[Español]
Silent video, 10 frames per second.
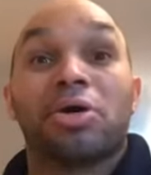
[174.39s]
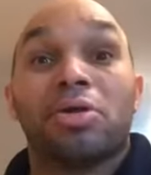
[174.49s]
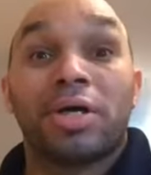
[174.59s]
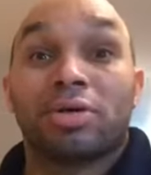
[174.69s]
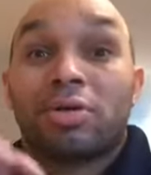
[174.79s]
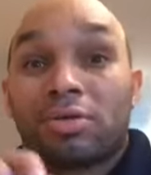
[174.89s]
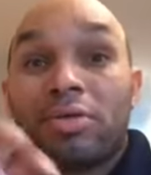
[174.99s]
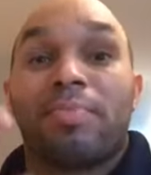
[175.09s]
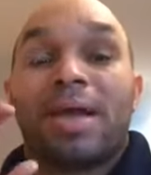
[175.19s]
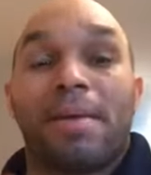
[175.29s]
Todo eso lo
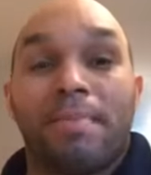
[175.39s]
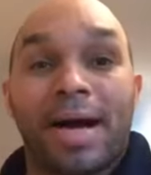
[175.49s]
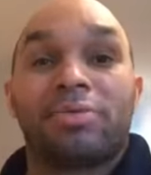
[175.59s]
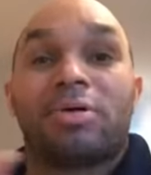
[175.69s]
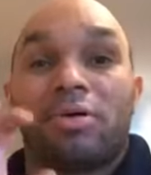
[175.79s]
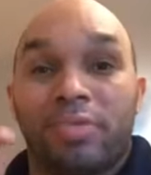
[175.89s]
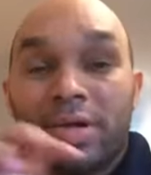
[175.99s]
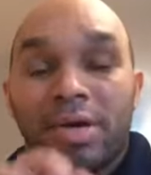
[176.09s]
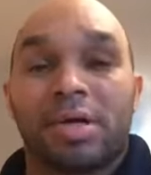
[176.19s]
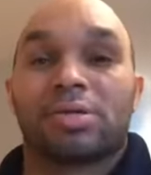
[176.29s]
estoy plasmando en los
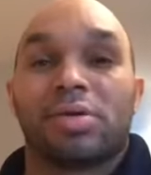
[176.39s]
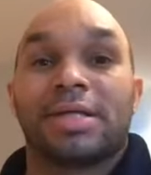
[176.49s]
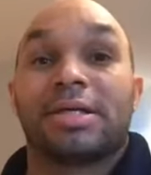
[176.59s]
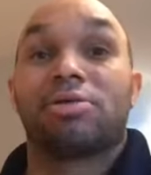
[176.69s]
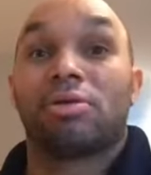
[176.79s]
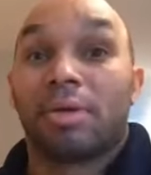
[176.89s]
videos que estoy haciendo